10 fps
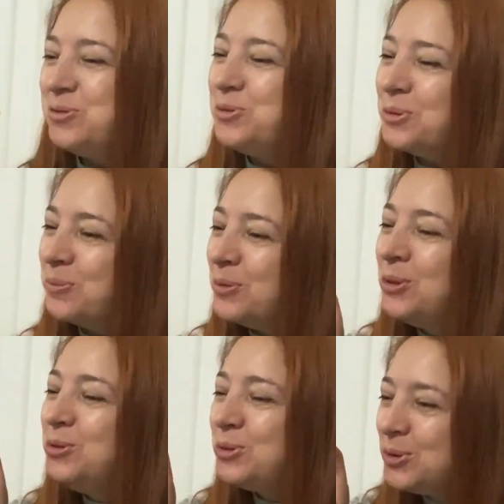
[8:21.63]
Üzüm.
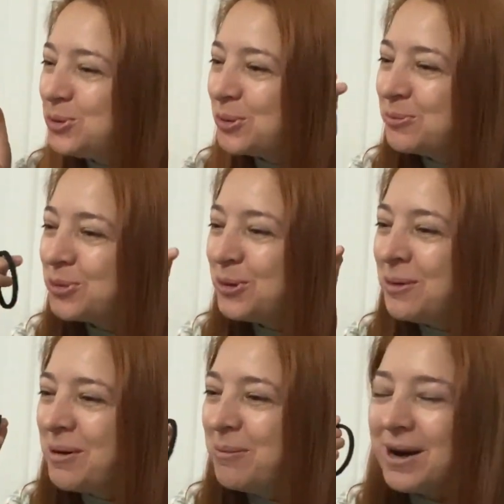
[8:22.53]
Çocuğum
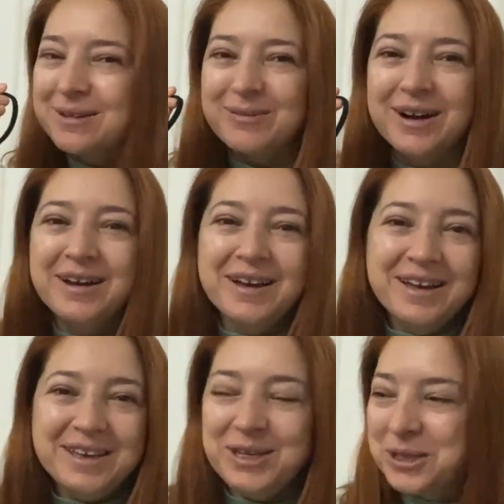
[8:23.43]
tokama bakma.
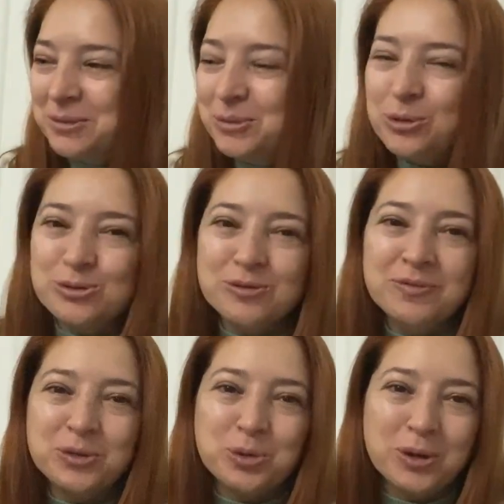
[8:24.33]
Yanımda üzüm
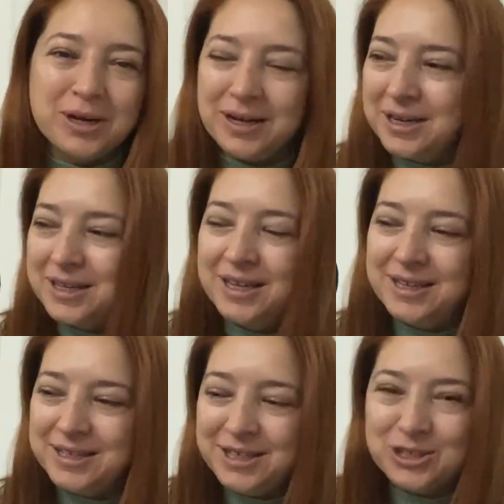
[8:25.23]
ve toka hareket
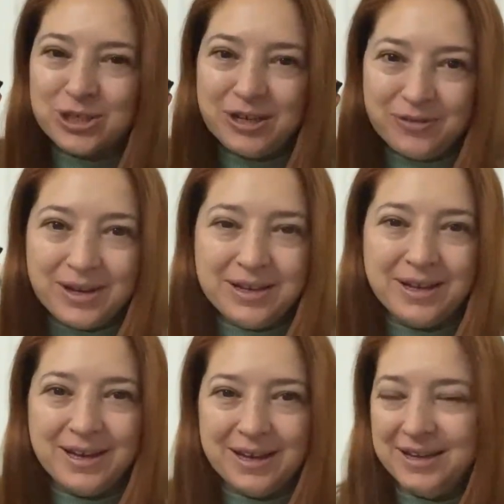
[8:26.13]
ettikçe kafa...
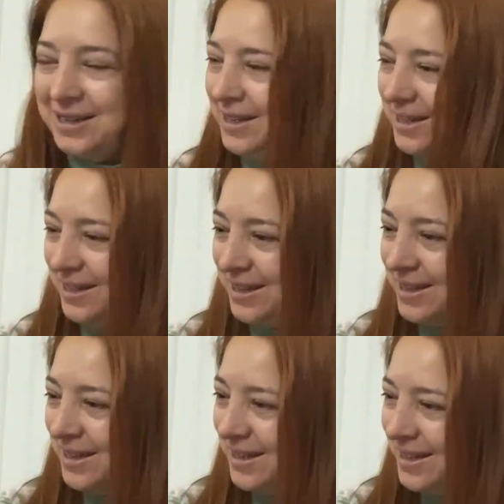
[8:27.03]
Heh, heh.
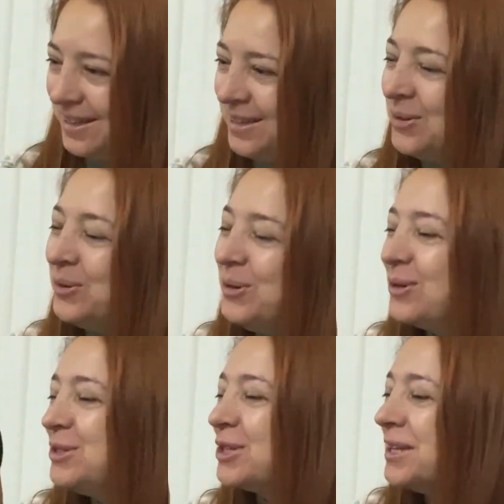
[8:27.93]
Ne
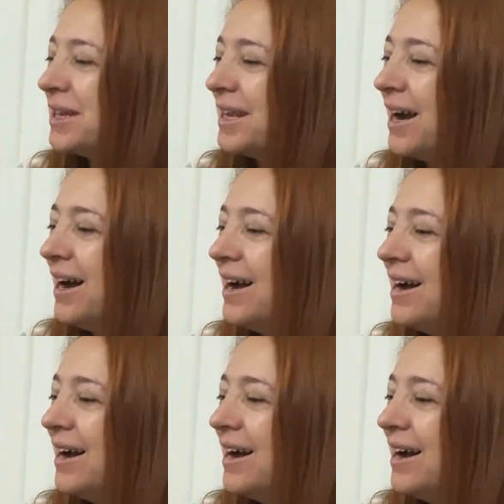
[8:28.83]
oluyor cana ya?